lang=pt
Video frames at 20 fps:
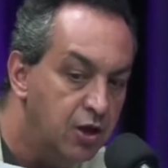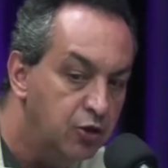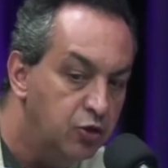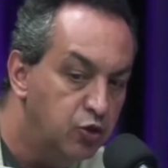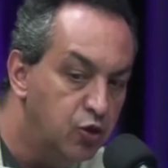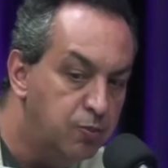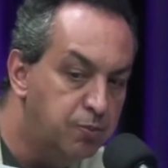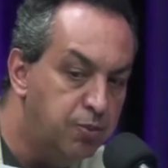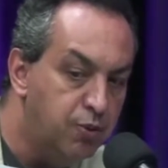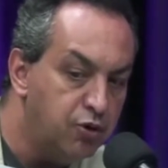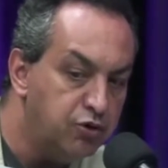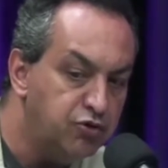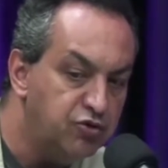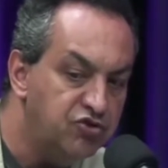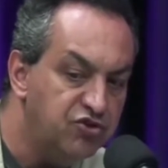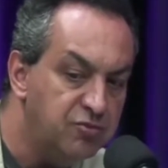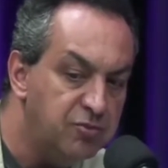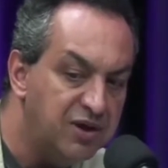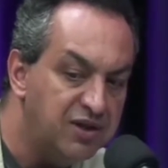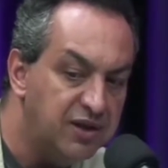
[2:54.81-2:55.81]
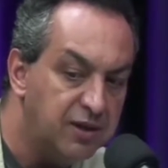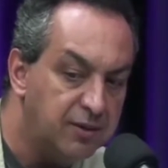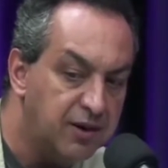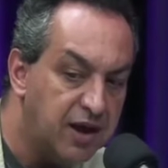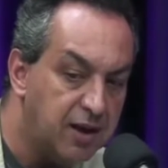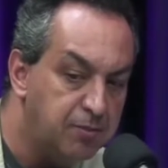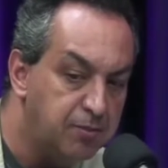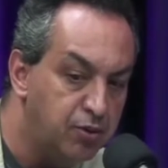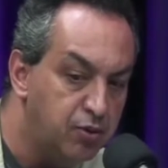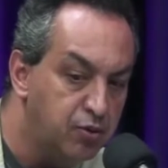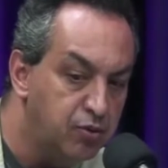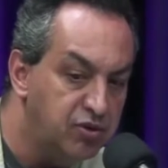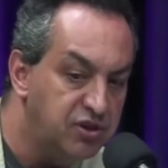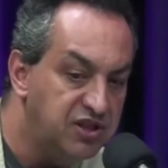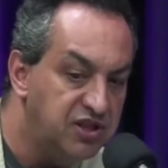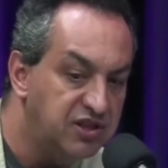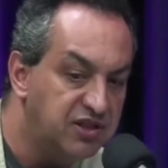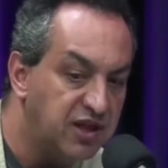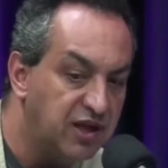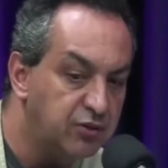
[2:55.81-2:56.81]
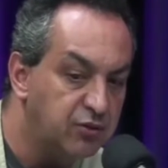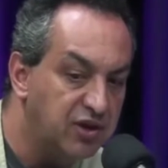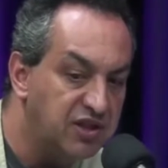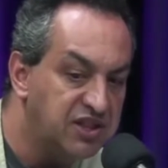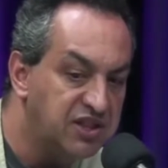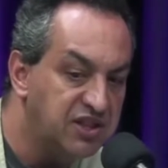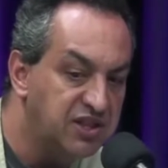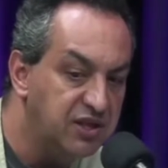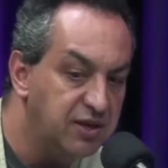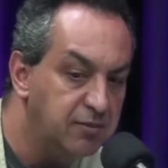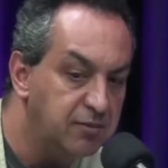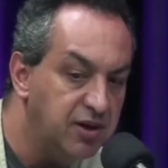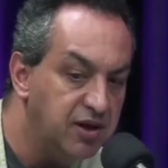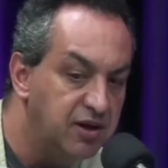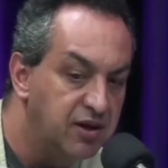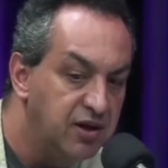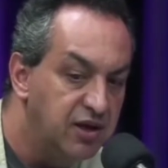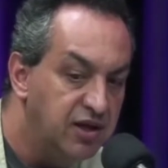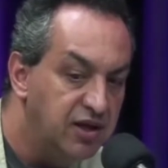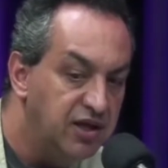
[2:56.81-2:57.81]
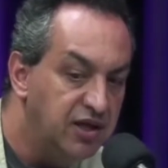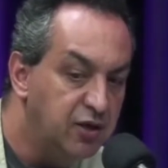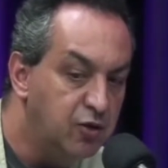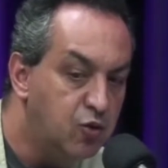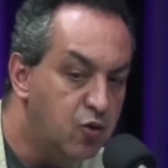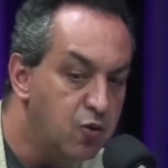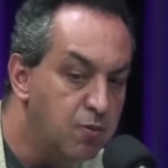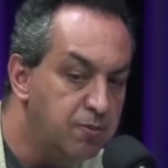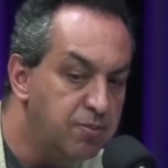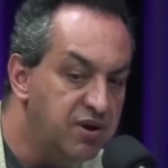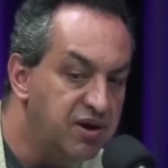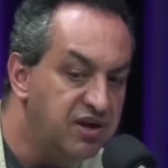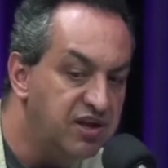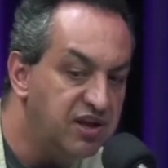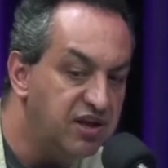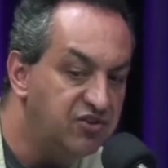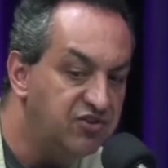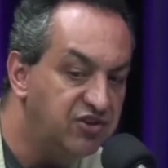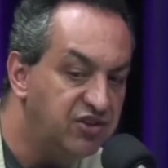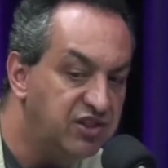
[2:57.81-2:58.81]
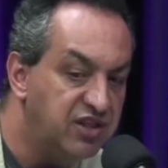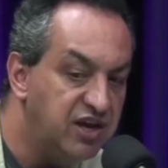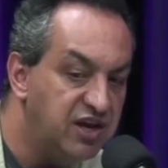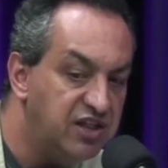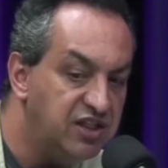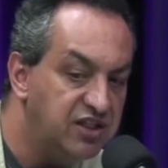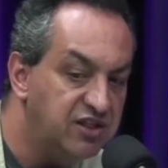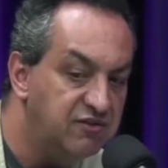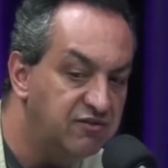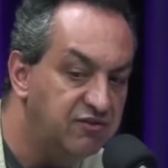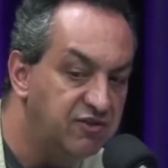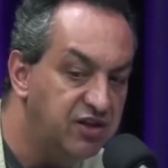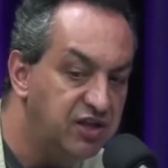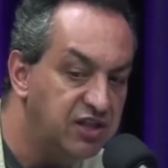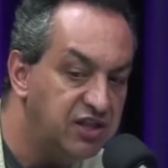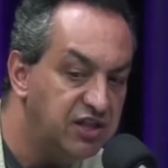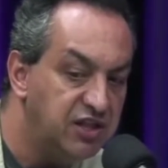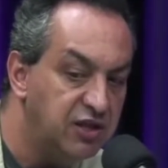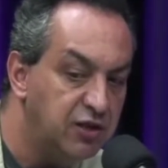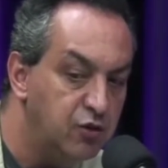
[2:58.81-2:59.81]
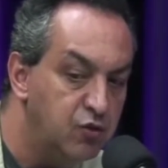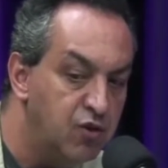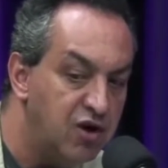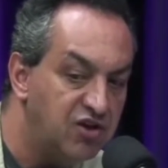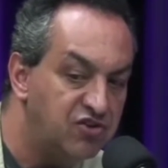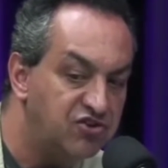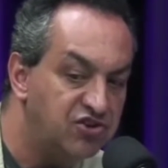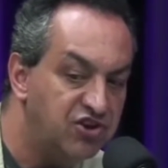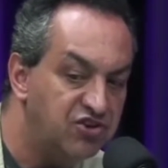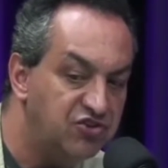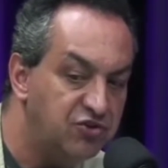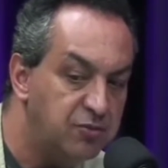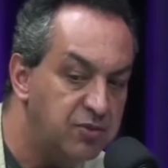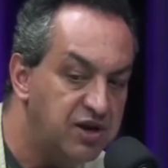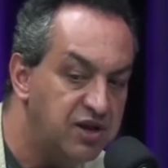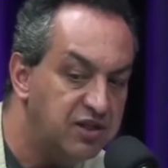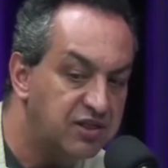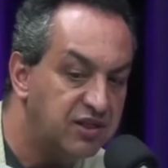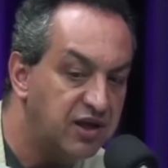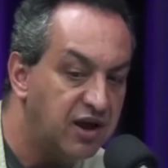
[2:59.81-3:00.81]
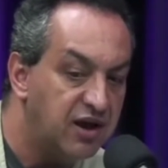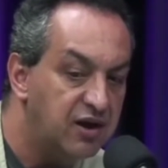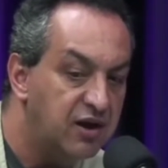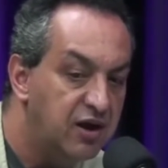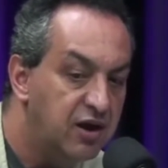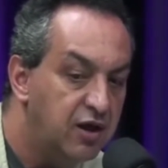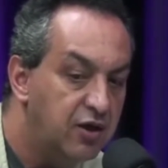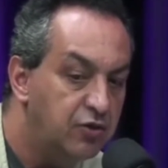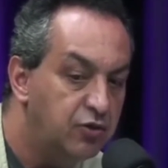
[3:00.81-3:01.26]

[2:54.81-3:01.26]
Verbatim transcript: No porto de Manacapuru, citado acima, em companhia de três civis e um agente militar hum.